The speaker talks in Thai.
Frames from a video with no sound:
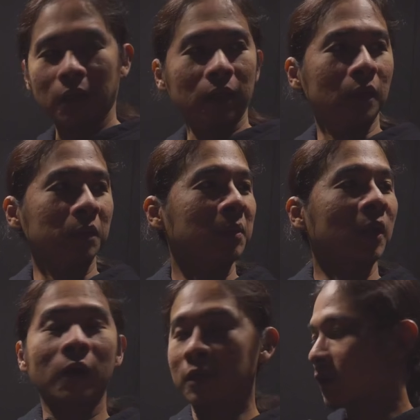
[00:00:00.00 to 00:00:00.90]
งั้นเดี๋ยวพี่ไป
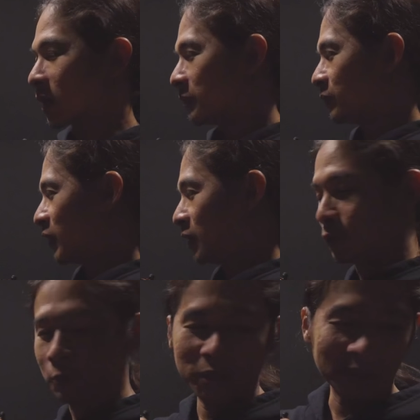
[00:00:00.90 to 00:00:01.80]
รอข้างนอกครับเดี๋ยว
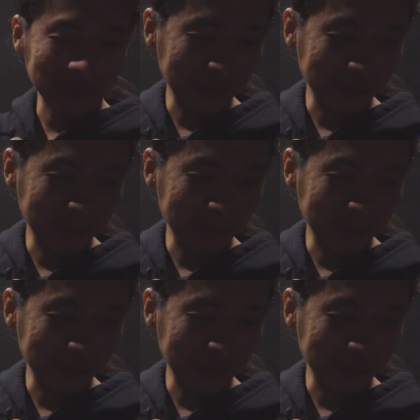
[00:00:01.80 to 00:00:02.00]
หูพึ่ง